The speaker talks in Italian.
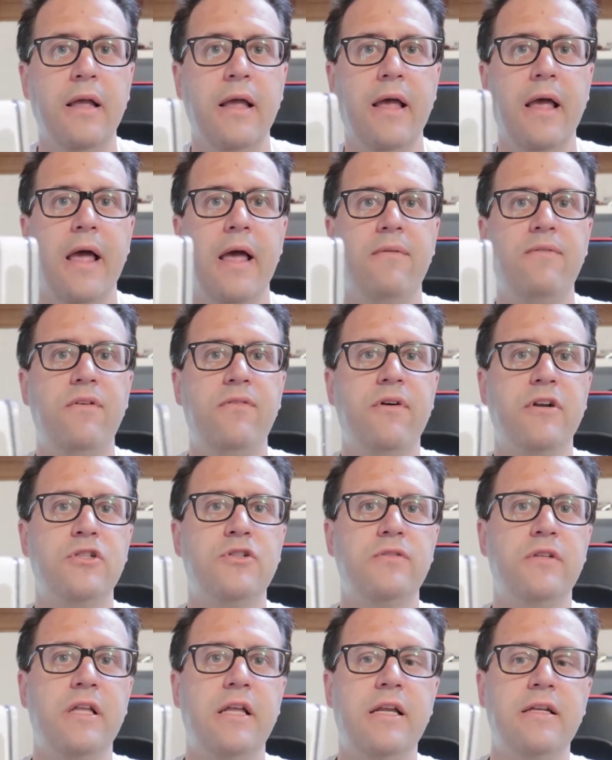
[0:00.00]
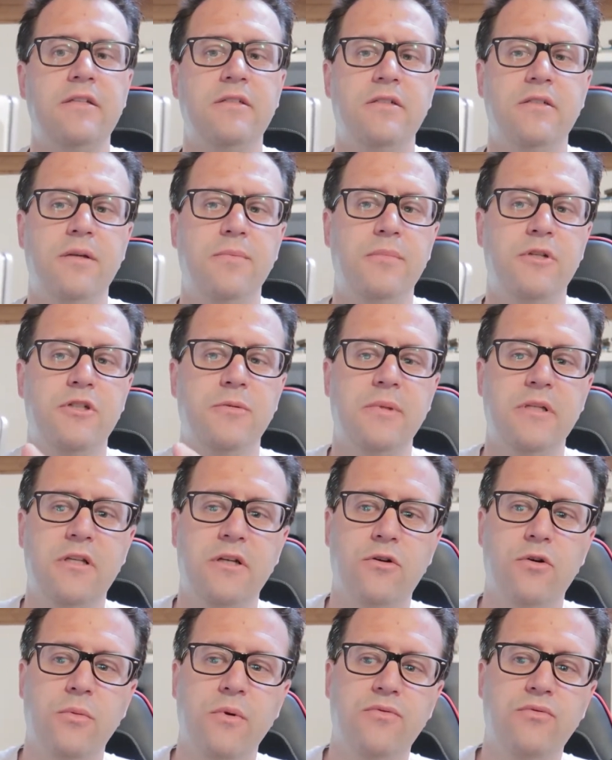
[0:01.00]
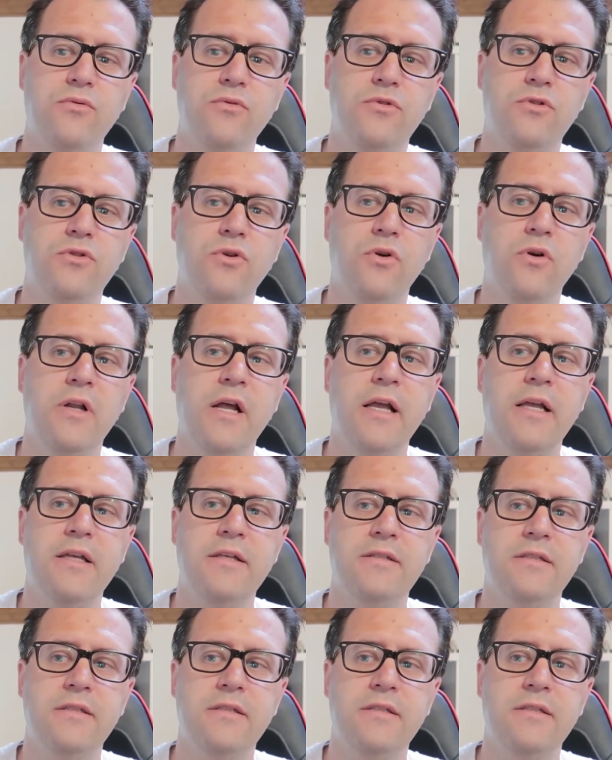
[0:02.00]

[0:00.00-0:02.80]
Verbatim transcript: Eh, vi faccio vedere semplicemente come funziona,